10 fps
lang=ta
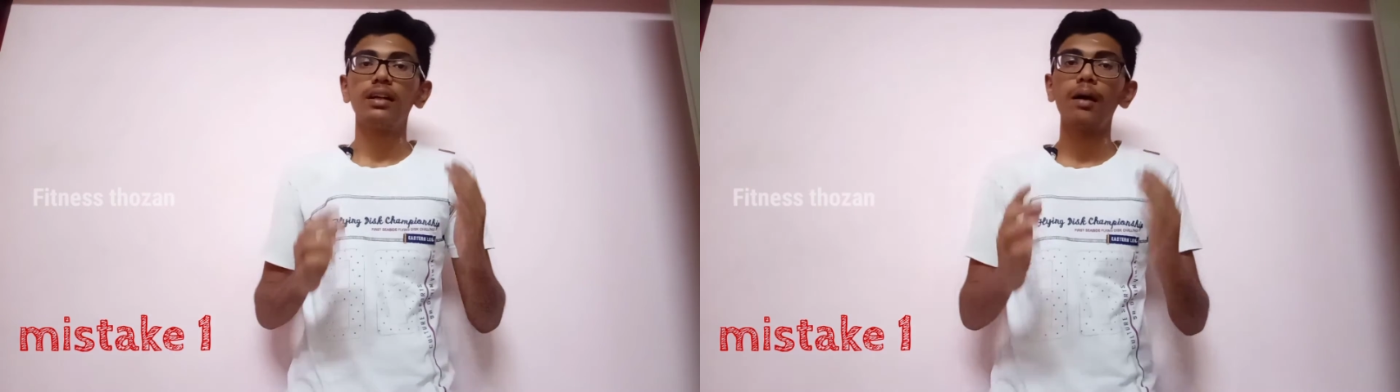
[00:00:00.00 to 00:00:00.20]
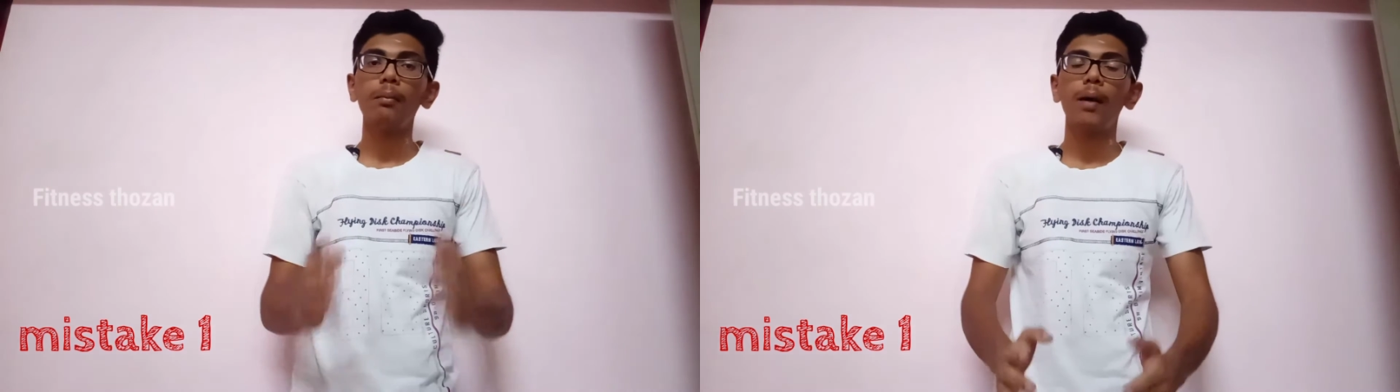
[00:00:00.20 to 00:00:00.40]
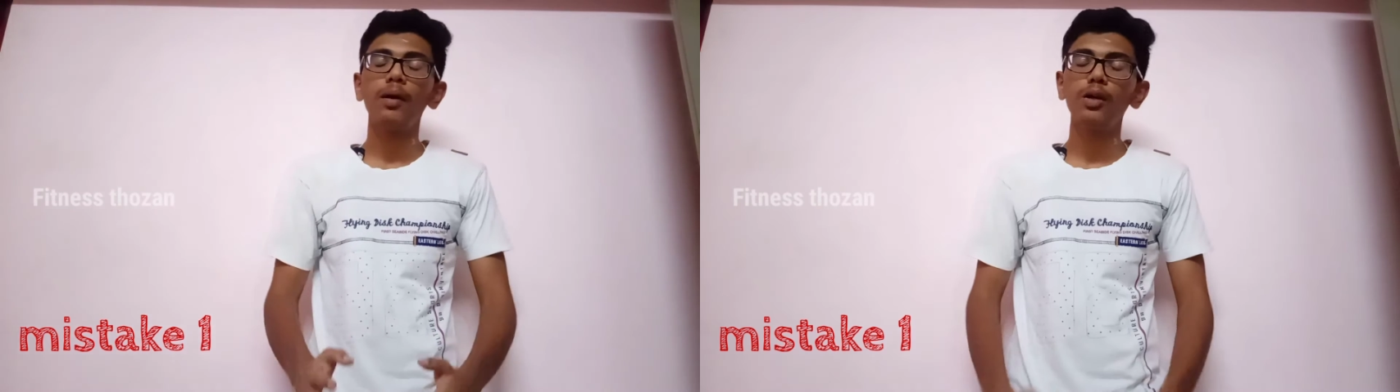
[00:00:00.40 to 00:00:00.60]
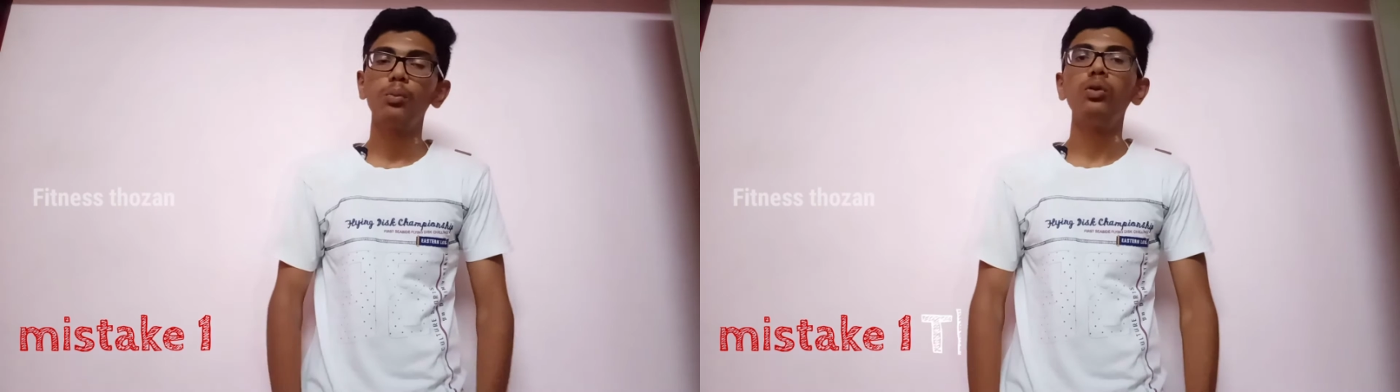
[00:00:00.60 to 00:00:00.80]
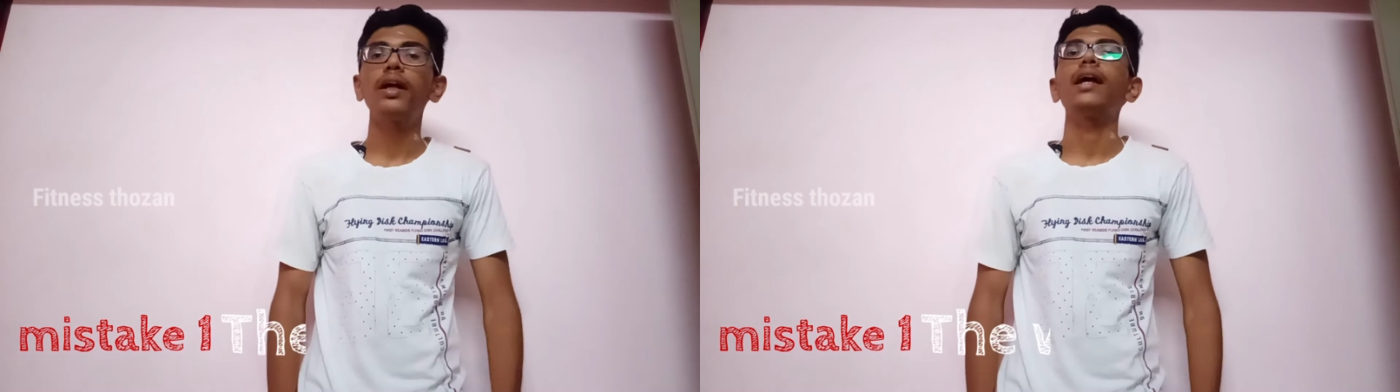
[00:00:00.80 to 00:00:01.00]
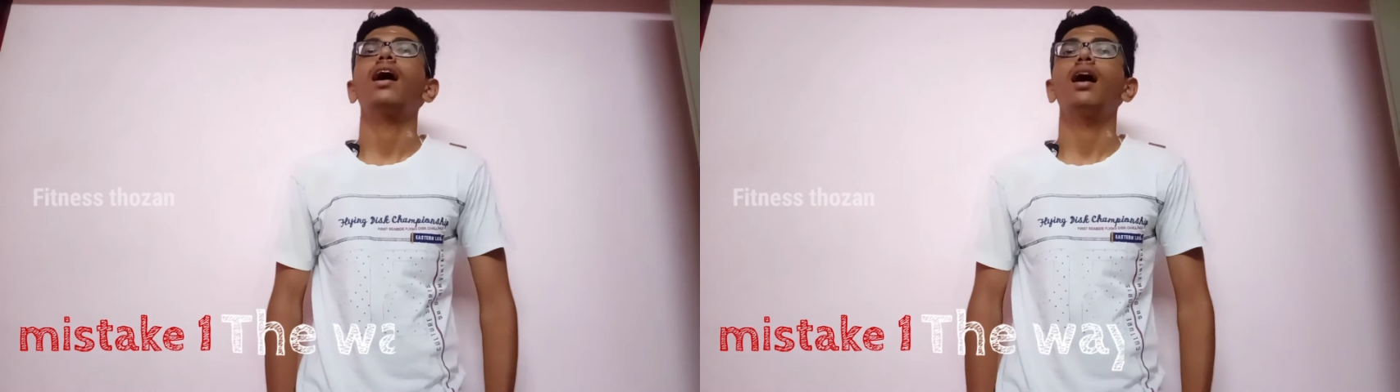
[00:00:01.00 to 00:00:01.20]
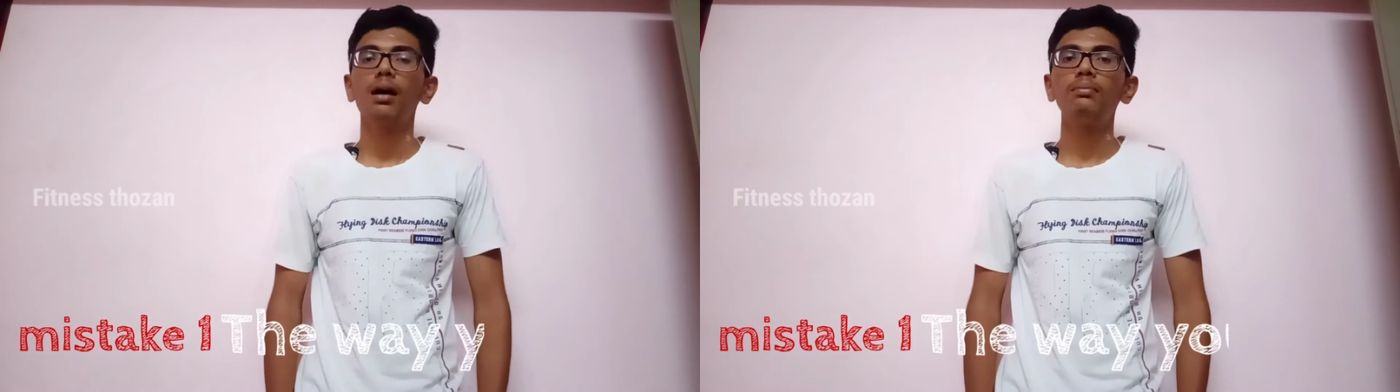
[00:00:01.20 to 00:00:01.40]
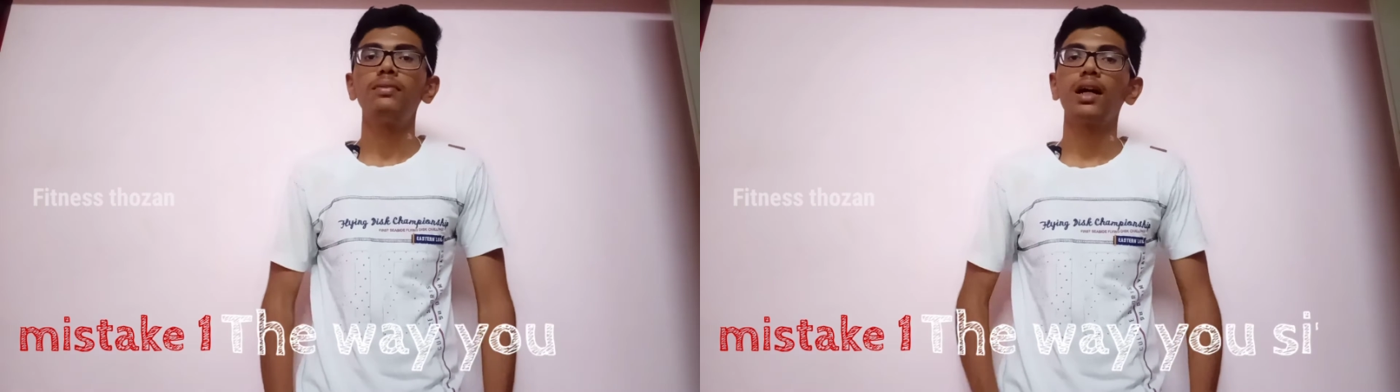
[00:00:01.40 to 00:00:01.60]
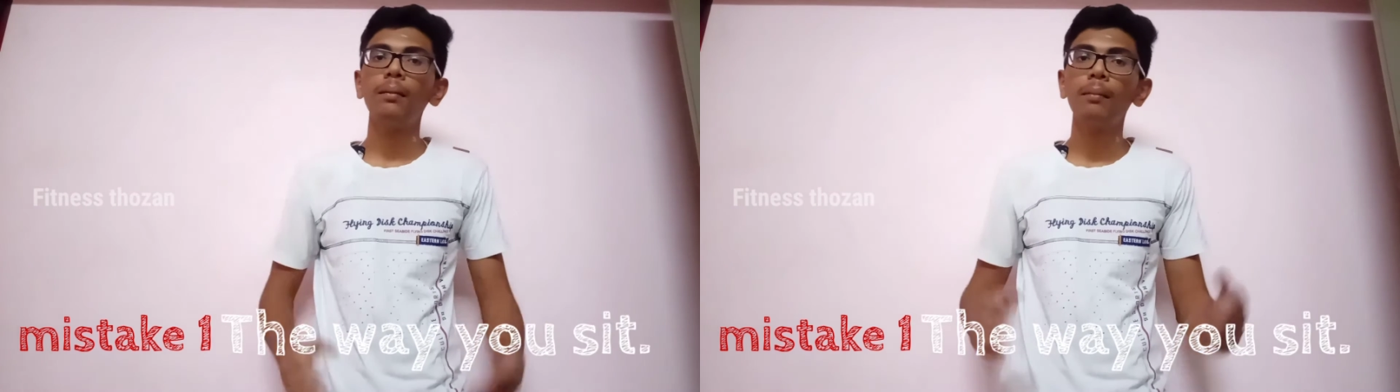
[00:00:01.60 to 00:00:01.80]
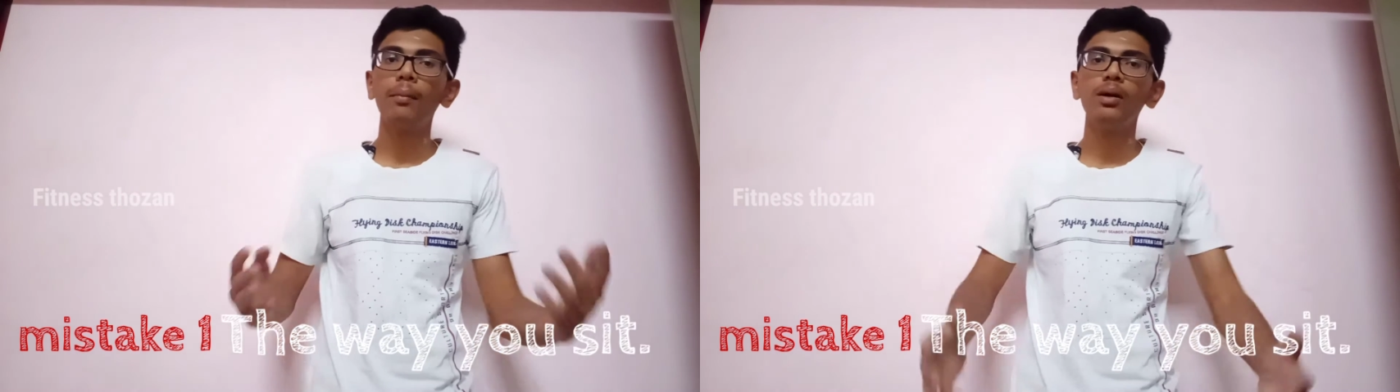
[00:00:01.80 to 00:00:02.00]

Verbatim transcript: நாம் அமரும் முறை ஆம் நாம்